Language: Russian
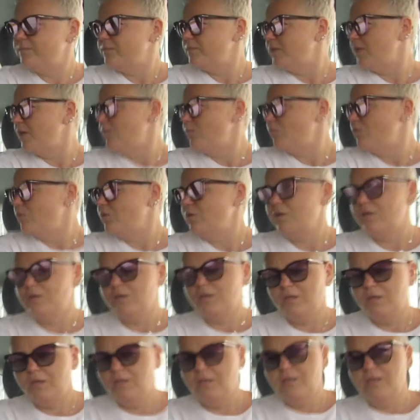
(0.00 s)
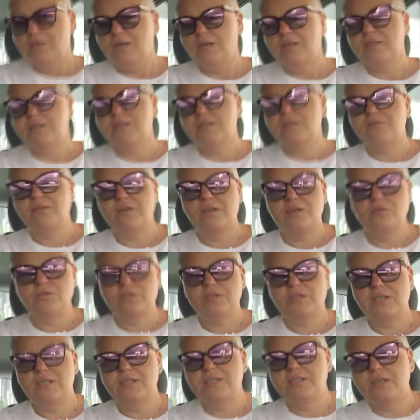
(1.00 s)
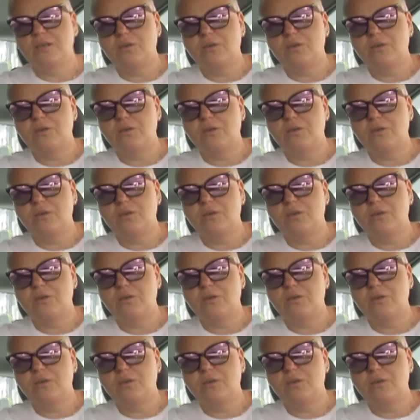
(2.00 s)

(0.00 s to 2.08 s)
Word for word: Я ему открываю сзади